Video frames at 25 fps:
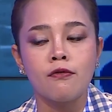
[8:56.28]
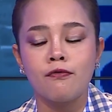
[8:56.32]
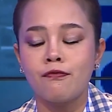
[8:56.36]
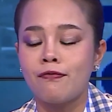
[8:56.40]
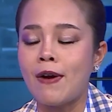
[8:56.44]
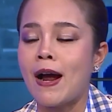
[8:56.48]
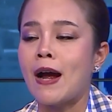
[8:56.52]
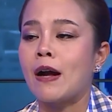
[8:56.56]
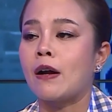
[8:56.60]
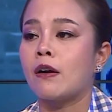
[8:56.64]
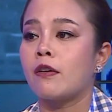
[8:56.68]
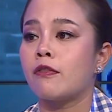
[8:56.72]

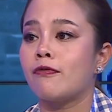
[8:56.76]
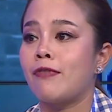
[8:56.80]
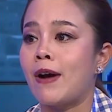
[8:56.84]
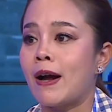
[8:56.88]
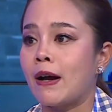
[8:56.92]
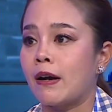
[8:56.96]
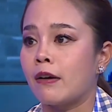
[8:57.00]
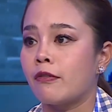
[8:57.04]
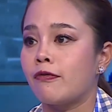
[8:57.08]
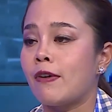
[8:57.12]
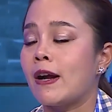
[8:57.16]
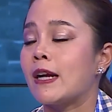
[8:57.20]
ฝั่งฝั่
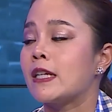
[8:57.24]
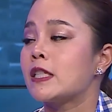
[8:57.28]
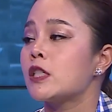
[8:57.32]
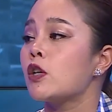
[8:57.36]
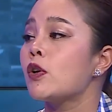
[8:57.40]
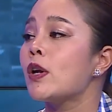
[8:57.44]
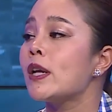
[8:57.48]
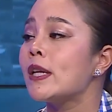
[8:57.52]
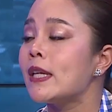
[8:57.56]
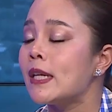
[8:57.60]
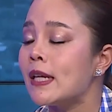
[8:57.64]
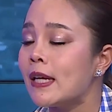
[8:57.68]
งฝั่งเจ้า
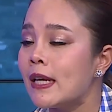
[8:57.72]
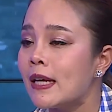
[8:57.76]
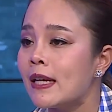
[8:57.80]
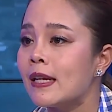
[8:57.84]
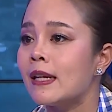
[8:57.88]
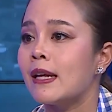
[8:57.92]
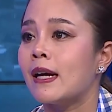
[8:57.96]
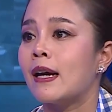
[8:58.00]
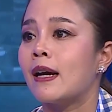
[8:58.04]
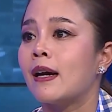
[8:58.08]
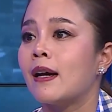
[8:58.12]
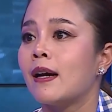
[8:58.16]
หน้าที่
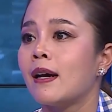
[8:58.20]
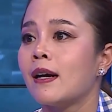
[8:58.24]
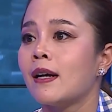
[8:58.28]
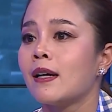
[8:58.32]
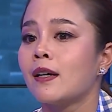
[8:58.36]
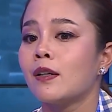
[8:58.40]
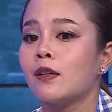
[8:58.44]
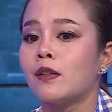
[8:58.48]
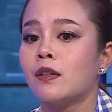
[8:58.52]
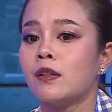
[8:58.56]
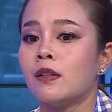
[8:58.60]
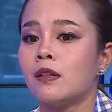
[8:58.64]
เนี่ย
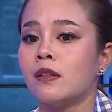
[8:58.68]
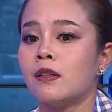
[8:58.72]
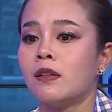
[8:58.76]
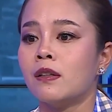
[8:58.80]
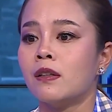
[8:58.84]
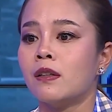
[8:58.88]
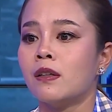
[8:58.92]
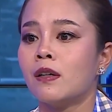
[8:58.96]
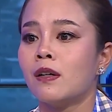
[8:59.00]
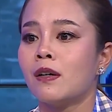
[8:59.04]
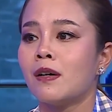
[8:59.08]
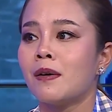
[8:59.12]
คือ
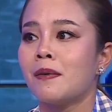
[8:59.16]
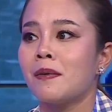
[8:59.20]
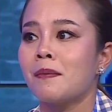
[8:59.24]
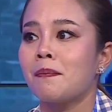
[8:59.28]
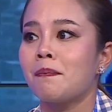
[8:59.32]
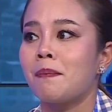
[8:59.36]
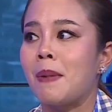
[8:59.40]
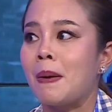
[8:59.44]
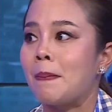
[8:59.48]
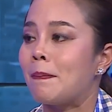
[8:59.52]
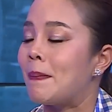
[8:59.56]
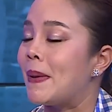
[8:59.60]

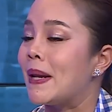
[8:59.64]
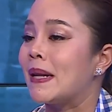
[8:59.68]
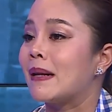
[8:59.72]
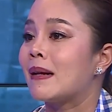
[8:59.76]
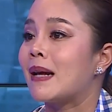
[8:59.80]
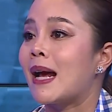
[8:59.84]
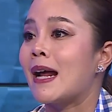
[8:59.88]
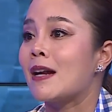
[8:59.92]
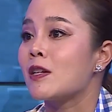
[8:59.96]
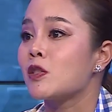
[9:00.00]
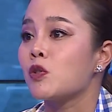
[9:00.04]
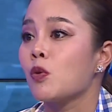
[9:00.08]
มันเป็น
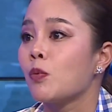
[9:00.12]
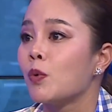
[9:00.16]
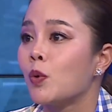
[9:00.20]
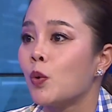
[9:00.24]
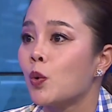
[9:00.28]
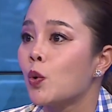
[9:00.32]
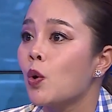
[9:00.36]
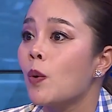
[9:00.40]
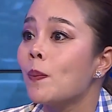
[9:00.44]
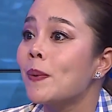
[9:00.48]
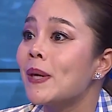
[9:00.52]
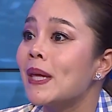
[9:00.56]
การสม
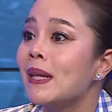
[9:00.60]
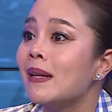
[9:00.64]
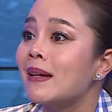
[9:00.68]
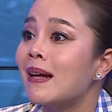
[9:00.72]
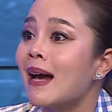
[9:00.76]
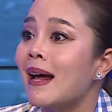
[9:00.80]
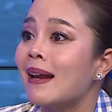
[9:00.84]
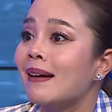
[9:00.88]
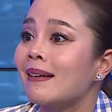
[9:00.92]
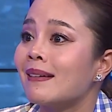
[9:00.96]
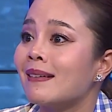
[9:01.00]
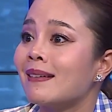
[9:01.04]
รู้ร่วมคิด
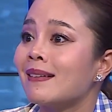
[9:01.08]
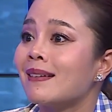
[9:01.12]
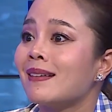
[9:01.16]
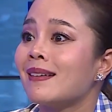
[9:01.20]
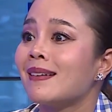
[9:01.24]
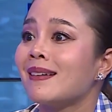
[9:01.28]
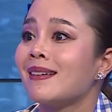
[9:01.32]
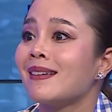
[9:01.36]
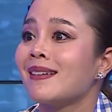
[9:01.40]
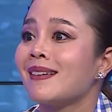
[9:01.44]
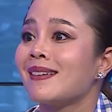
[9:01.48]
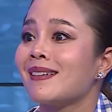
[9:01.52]
กัน
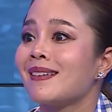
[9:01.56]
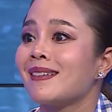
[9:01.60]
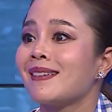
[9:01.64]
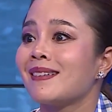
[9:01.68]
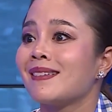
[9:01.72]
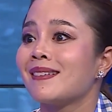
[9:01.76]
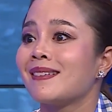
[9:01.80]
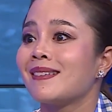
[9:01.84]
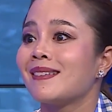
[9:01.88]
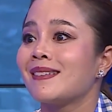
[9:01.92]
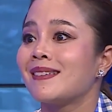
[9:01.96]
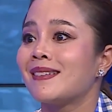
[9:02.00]

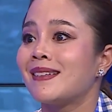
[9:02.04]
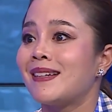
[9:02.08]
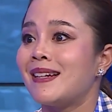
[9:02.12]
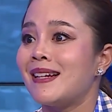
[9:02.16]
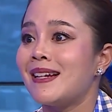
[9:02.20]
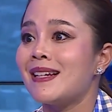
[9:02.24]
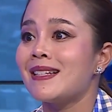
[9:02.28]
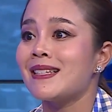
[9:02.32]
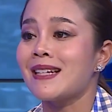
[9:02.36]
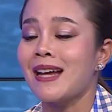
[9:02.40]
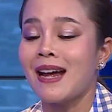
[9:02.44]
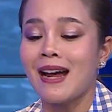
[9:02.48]

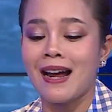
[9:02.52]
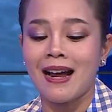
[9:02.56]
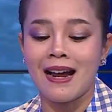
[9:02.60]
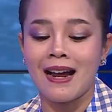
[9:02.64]
ที่จะ